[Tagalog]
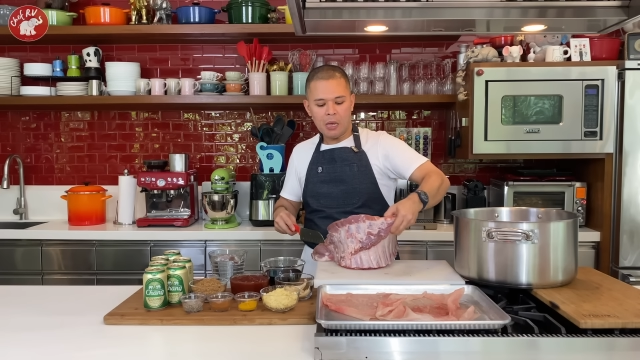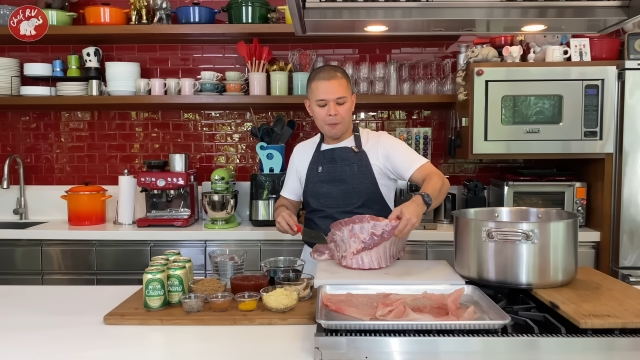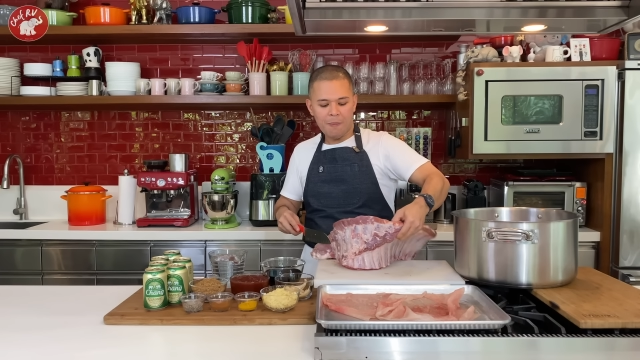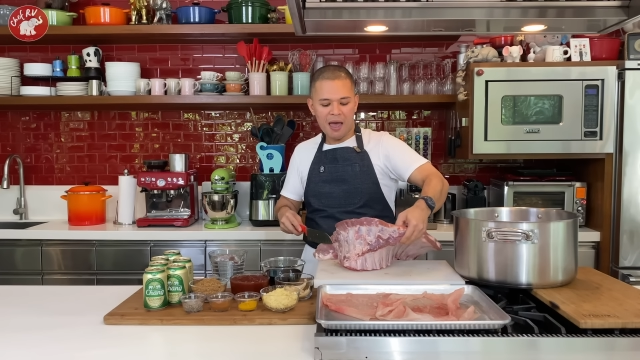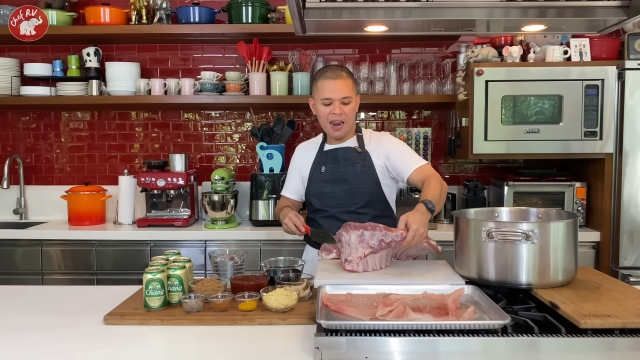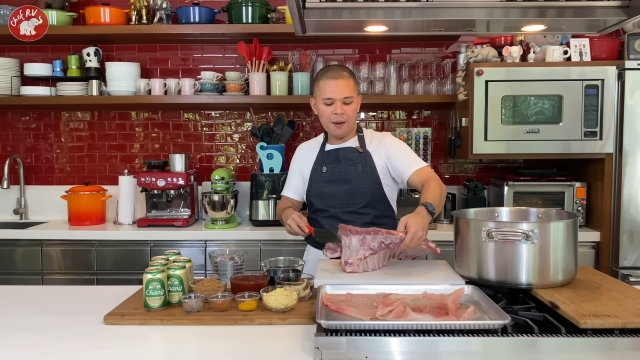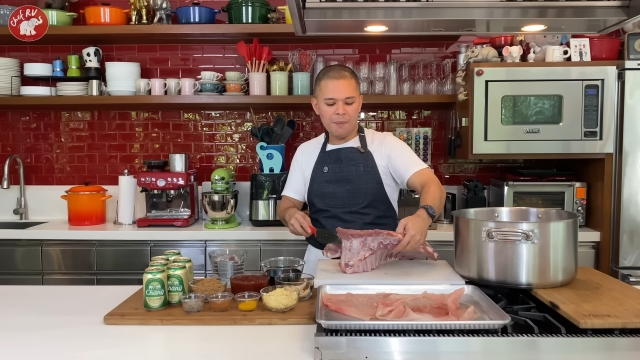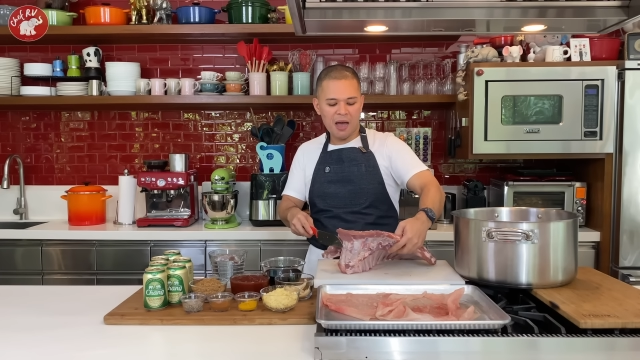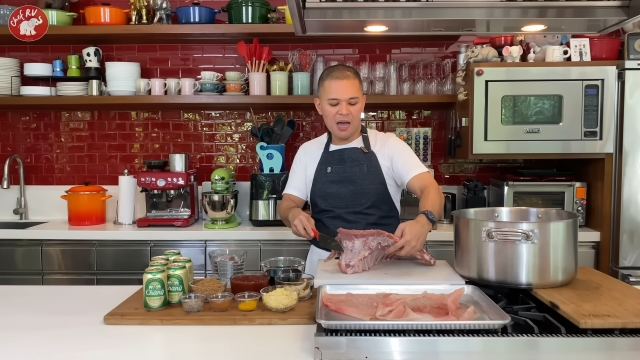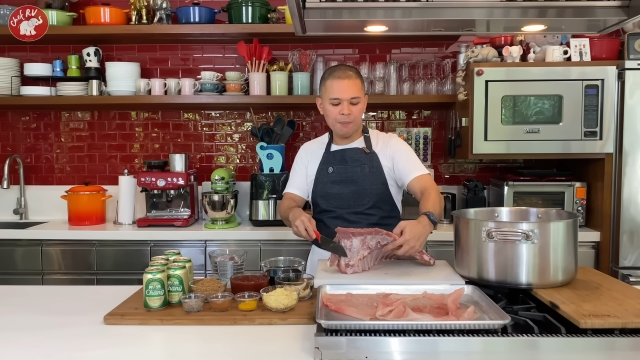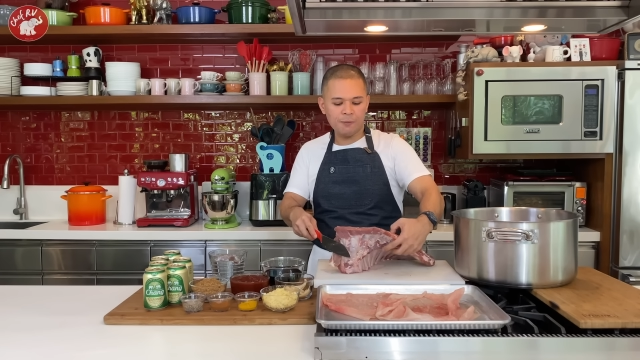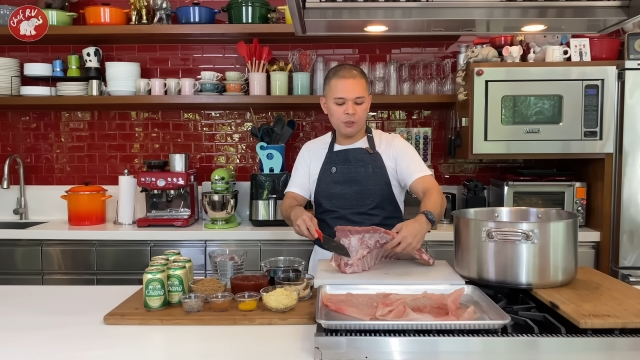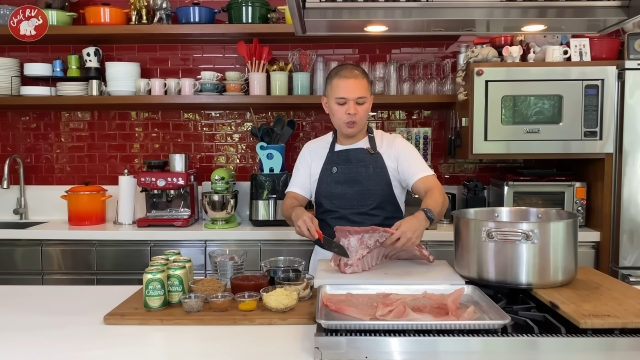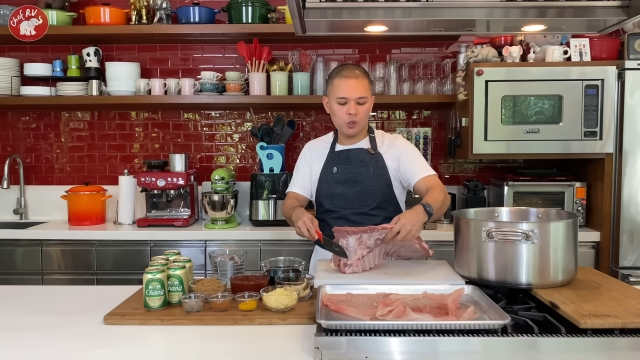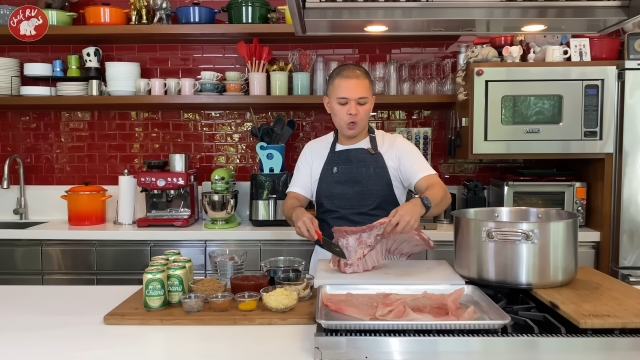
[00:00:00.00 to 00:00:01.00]
para
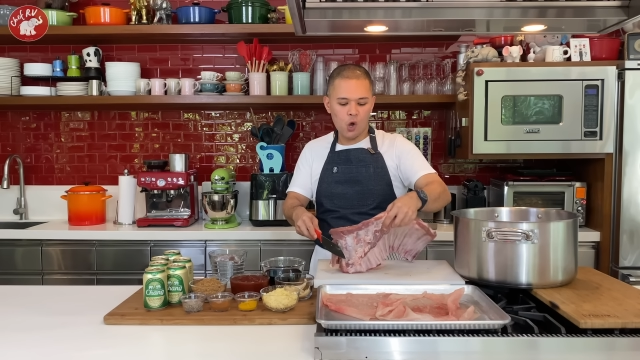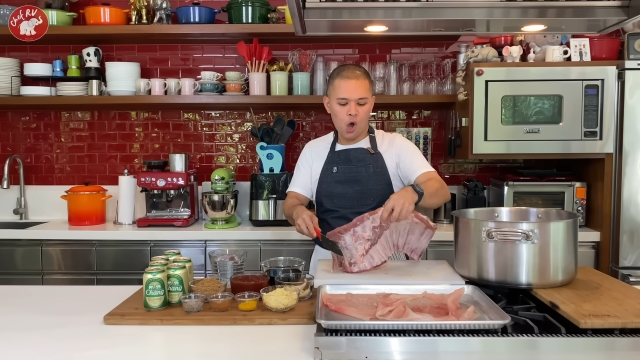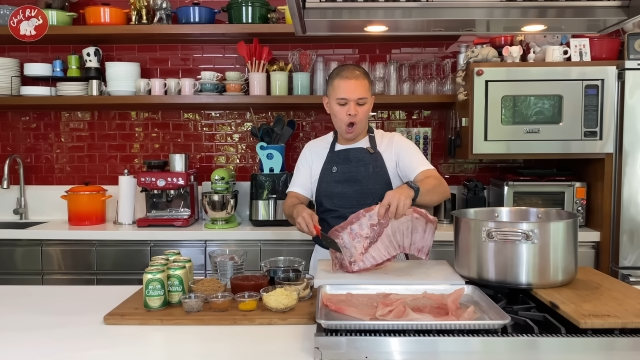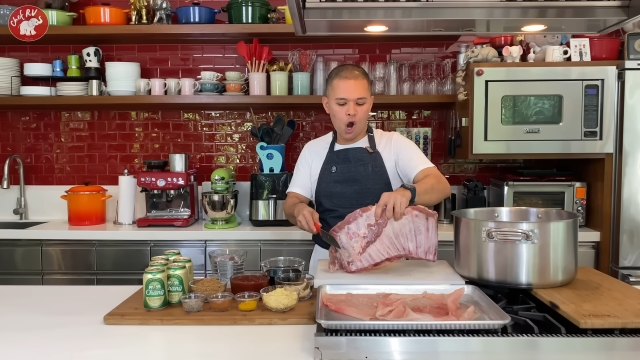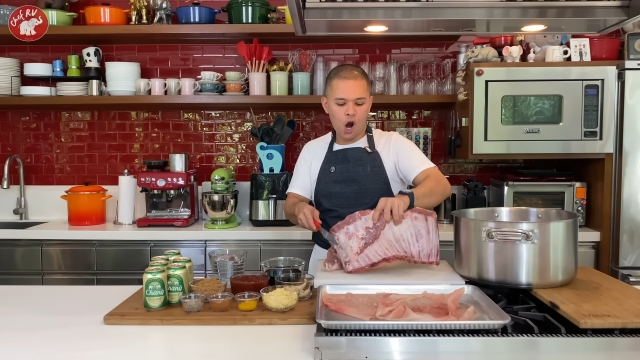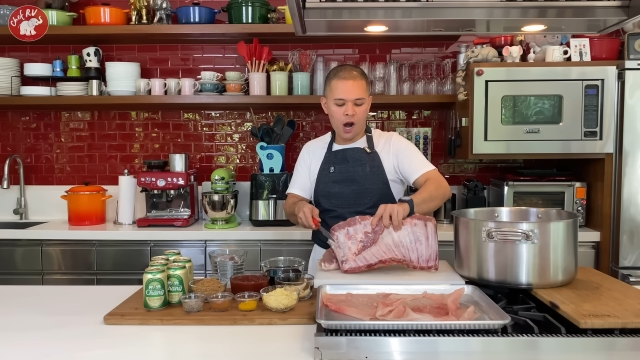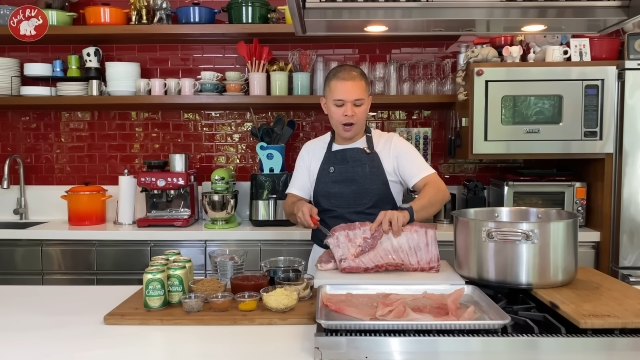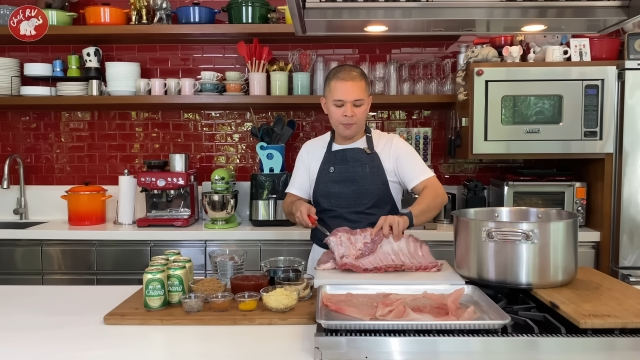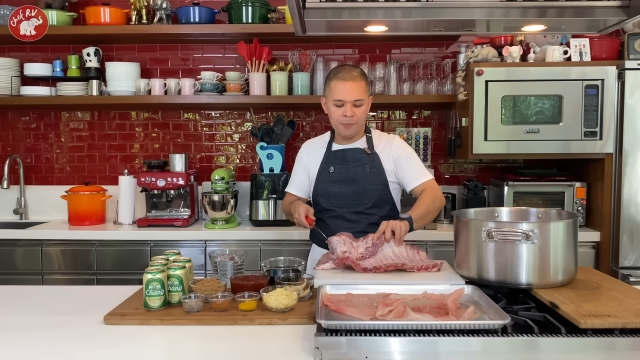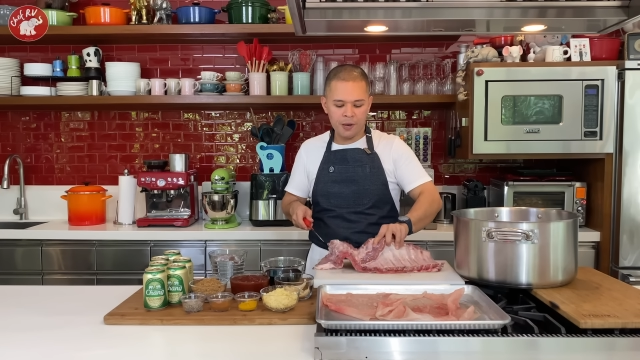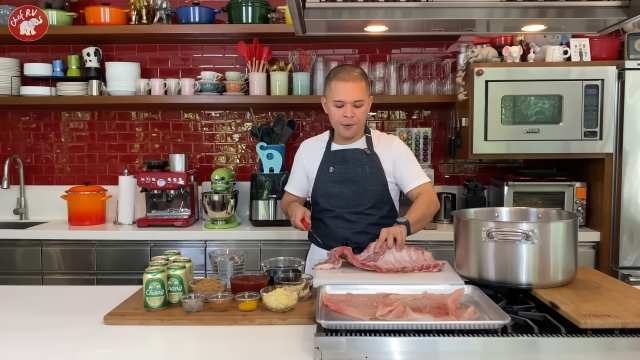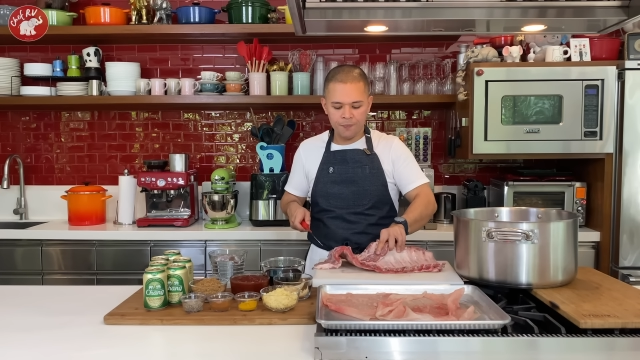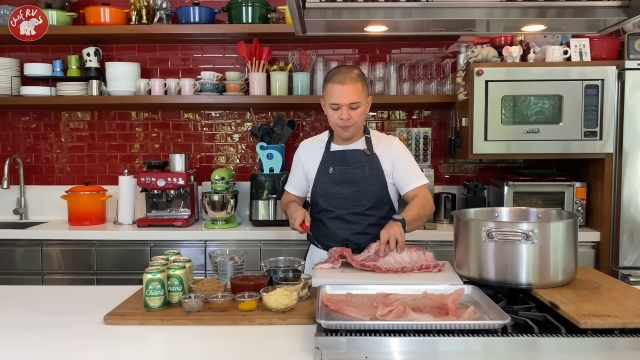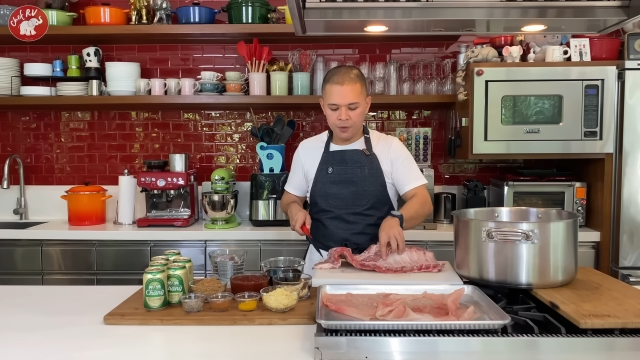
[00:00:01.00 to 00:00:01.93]
ma-absorb